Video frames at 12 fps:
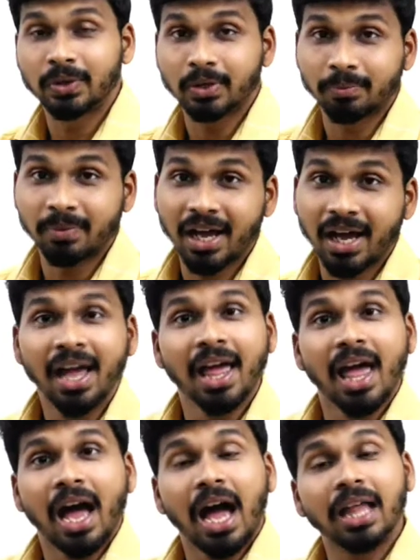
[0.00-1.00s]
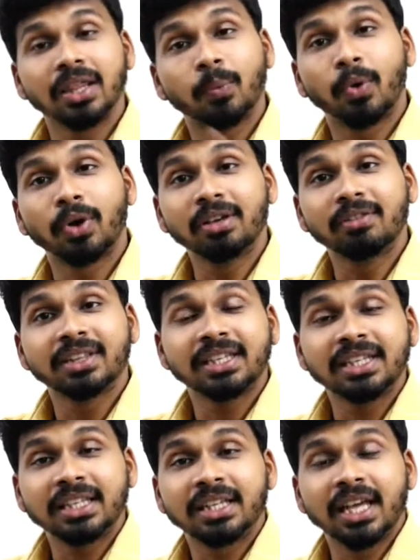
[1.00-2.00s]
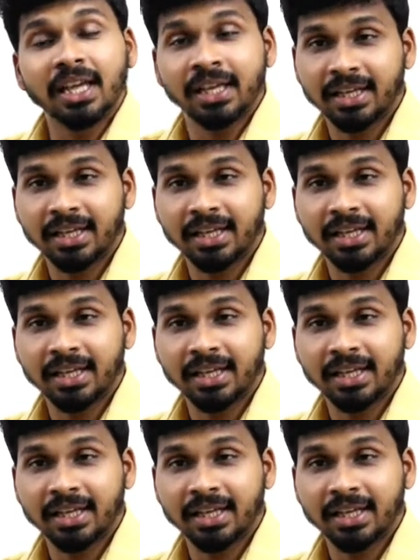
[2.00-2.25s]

சொல்லிட்டோம்னா அந்த பொண்ணு வந்து அந்த